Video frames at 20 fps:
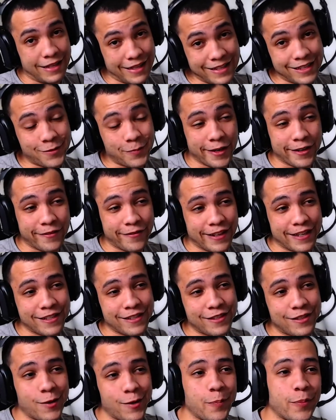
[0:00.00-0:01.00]
a gente pode falar
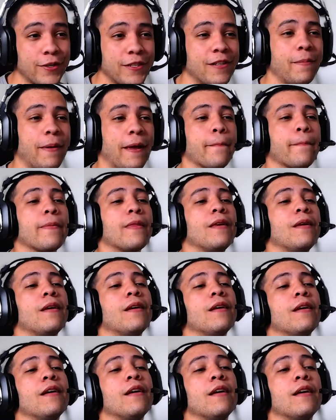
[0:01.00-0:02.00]
disso depois também.
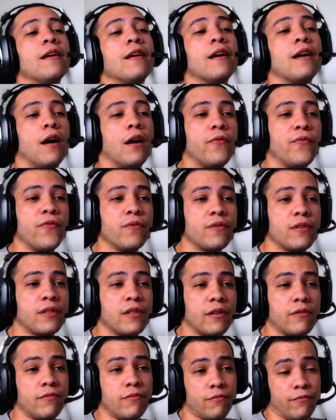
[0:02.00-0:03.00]
A
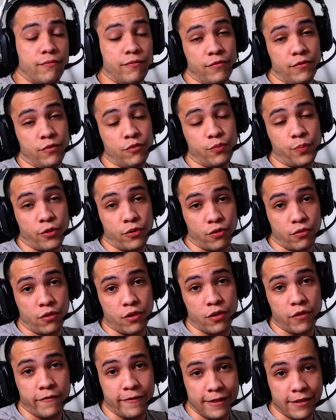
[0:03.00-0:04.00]
função do
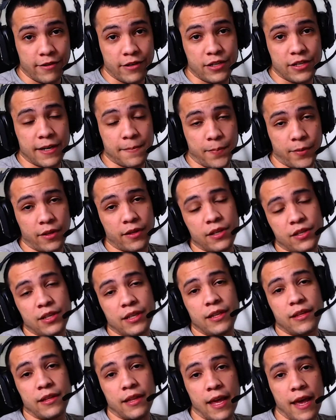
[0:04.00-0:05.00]
protocolo Valorant era
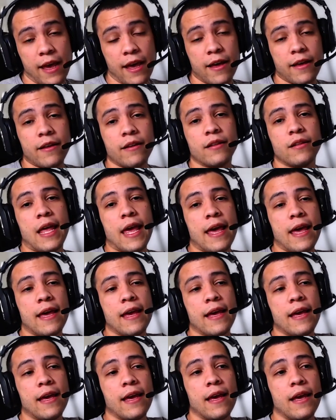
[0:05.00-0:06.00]
proteger a Terra
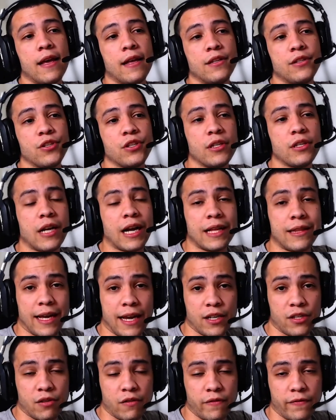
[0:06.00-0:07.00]
é, de
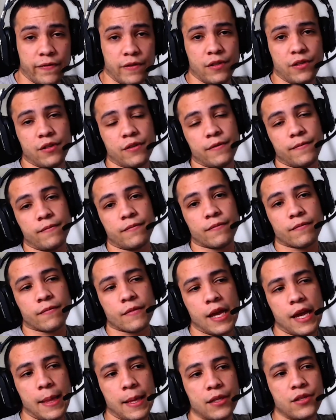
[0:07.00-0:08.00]
catástrofes
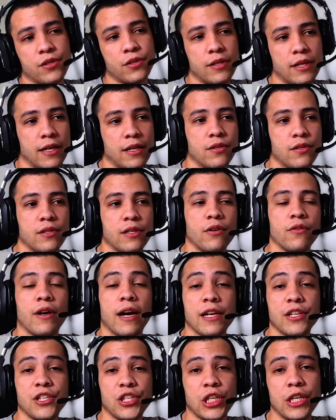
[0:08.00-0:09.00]
relacionadas ao
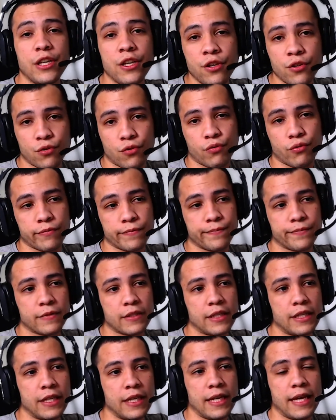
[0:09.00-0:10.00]
radianito,
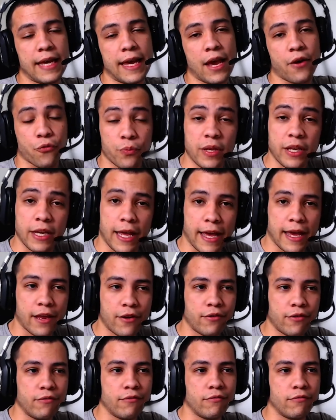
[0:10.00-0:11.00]
que é o
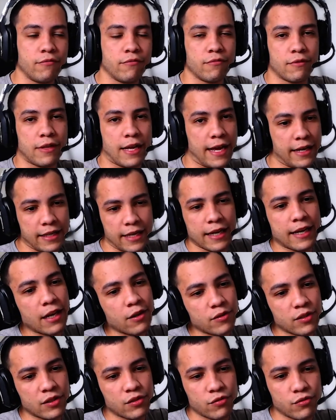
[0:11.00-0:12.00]
minério lá que
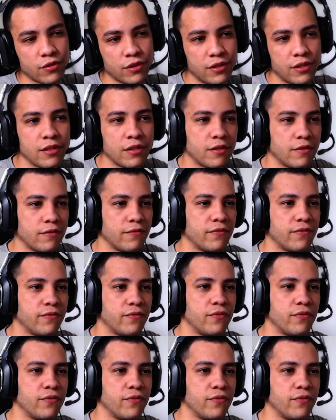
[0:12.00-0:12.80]
causa todo esse